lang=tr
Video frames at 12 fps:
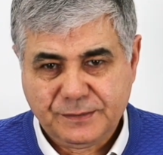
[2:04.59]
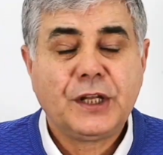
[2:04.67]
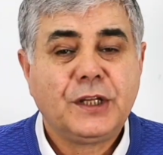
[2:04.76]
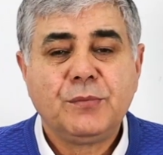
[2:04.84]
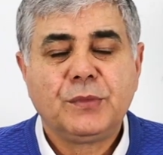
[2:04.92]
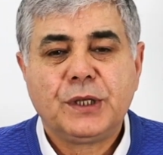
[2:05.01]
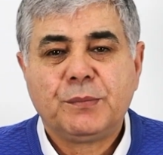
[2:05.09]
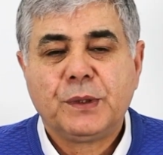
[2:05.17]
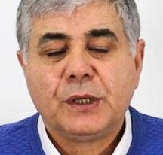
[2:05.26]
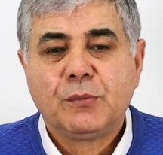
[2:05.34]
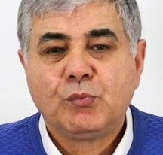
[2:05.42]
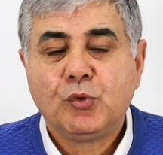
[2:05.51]
Dediğim
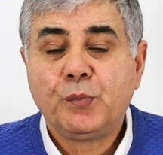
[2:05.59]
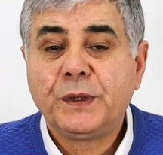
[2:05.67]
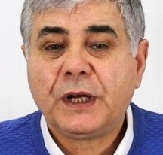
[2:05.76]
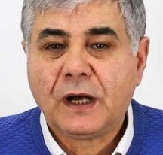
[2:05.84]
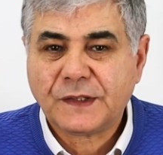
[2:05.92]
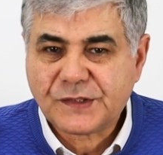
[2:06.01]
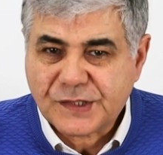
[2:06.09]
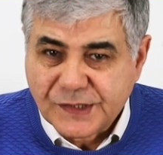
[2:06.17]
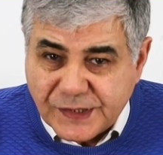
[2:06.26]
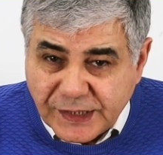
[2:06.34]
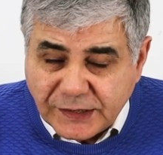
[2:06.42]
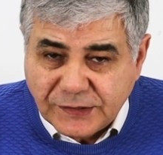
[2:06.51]
gibi bu bir
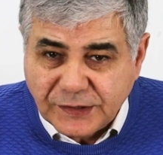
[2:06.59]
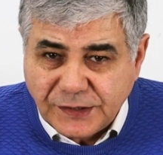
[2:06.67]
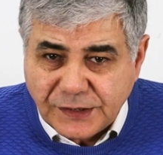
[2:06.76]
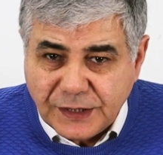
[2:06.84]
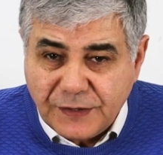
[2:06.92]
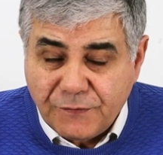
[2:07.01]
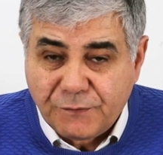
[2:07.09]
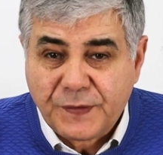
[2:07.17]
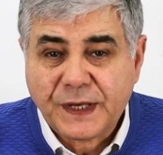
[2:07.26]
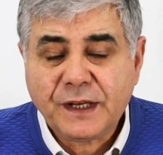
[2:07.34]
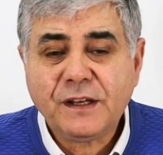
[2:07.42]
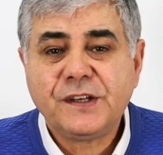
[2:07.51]
hadsizliktir
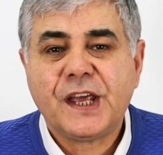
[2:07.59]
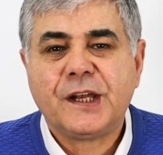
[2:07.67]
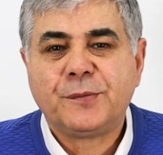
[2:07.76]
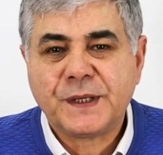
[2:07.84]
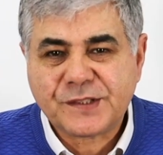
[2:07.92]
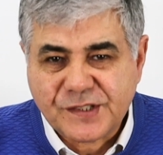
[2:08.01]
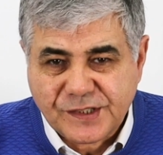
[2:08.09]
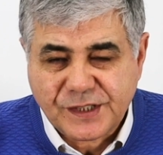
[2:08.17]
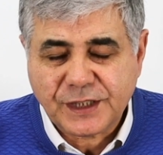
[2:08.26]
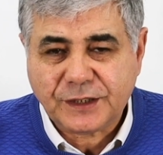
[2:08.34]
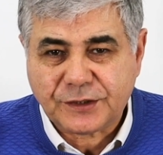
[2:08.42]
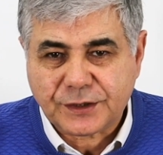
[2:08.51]
ve de
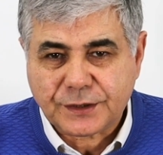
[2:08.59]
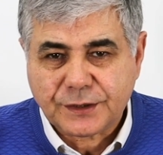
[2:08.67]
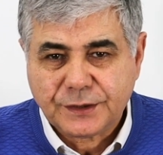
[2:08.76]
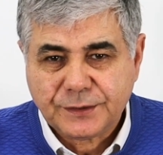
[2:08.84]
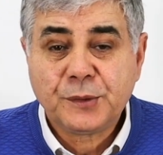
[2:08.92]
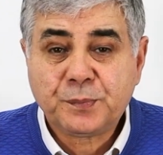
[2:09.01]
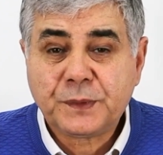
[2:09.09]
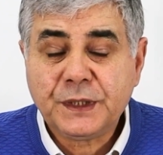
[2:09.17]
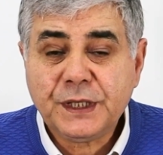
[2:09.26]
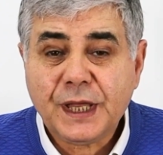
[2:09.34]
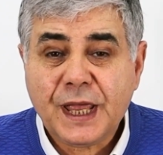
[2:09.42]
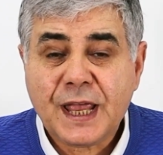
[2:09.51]
terbiyesizliktir.
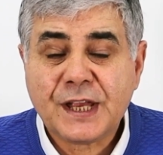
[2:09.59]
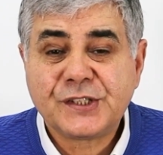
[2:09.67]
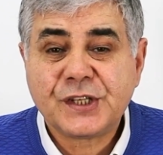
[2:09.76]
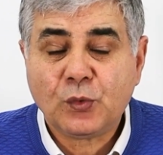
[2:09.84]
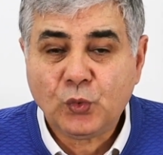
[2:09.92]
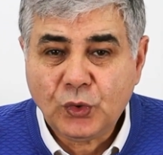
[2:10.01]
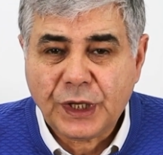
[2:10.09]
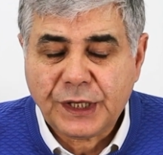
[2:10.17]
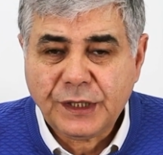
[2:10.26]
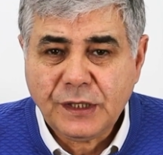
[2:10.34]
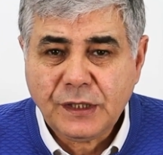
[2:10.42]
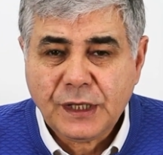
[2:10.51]
Tıpkı Ece
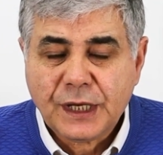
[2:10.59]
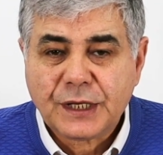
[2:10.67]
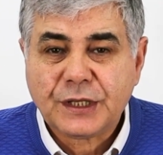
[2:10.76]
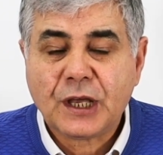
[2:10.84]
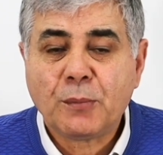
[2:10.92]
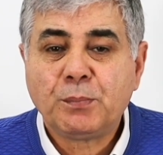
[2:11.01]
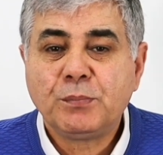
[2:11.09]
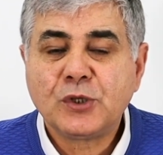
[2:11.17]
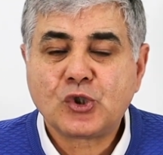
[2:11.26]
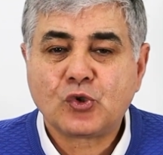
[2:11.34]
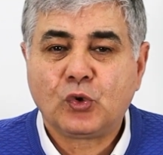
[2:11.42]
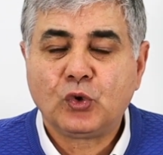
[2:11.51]
Üner'in
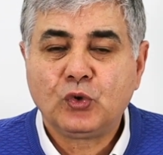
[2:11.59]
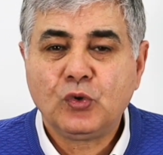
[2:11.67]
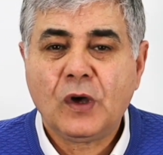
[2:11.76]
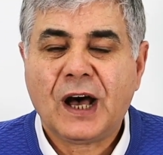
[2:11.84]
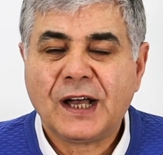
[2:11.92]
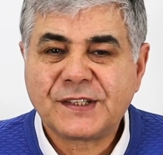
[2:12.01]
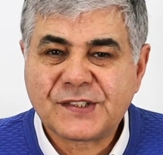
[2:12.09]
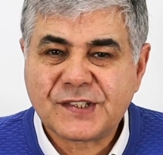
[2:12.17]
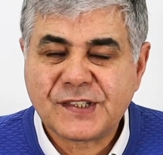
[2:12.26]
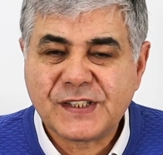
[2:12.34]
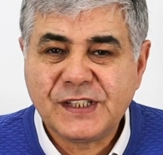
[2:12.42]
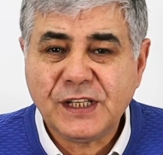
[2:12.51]
yapmış olduğu
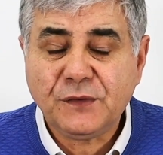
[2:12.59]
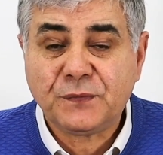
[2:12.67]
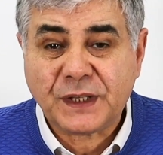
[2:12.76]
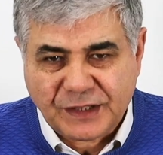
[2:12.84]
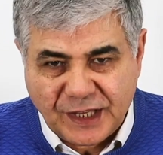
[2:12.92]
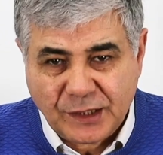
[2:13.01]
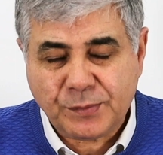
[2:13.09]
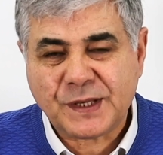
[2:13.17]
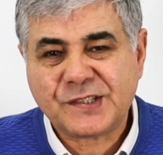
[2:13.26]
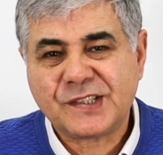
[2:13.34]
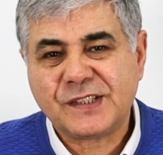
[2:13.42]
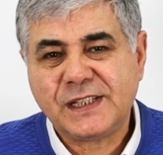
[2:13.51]
hadsizlik ve
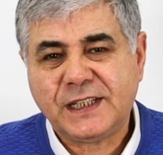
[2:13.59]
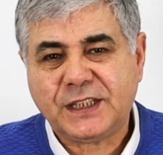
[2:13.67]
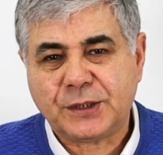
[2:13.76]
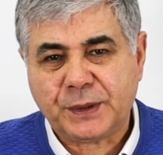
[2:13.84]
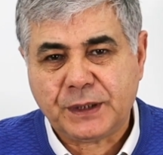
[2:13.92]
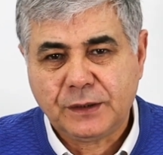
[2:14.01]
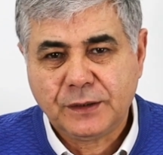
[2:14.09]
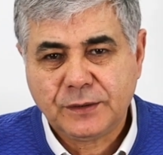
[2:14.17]
terbiyesizlik gibi.